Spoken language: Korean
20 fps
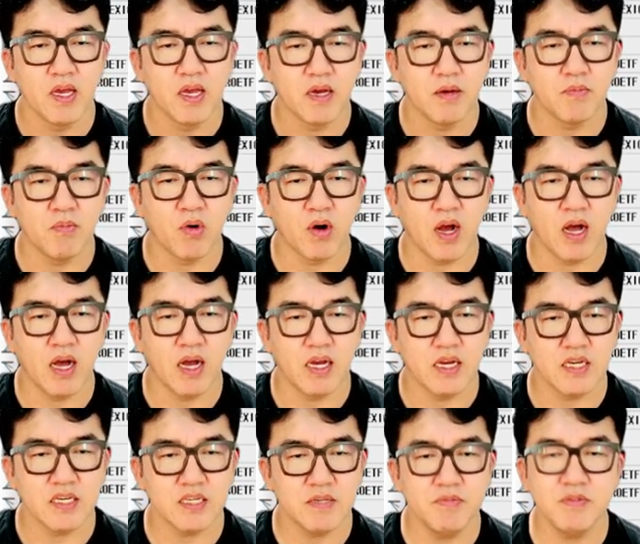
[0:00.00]
뭐가
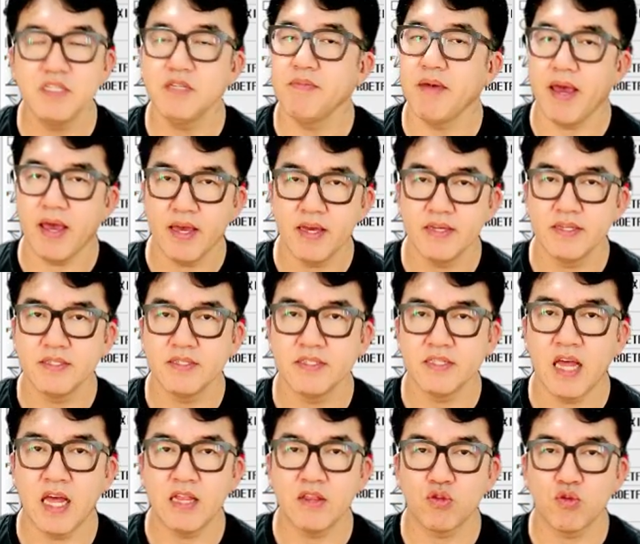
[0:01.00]
심심해.
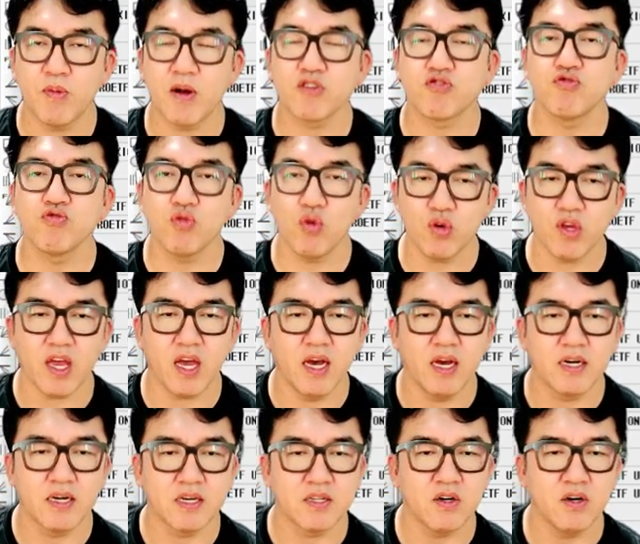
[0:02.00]
난 도박 중독이야.
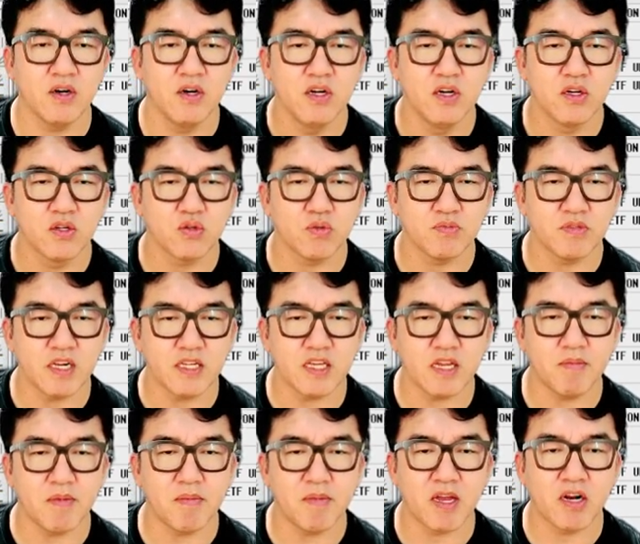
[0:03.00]
그래서 좀 짤짤이
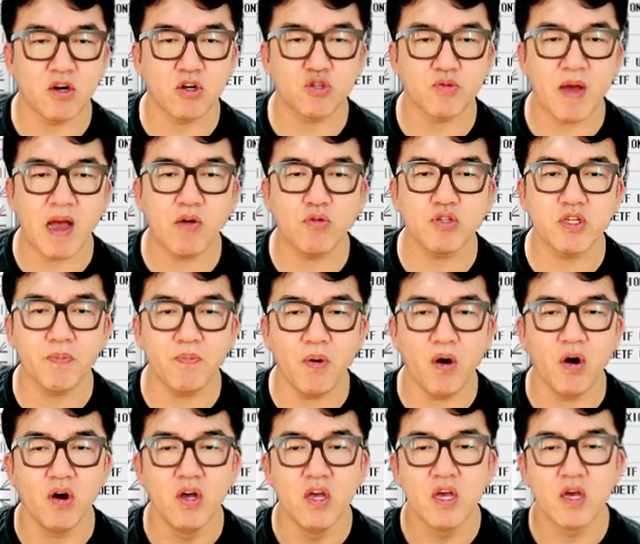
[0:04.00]
매매 이런 걸 좀 하고 싶어.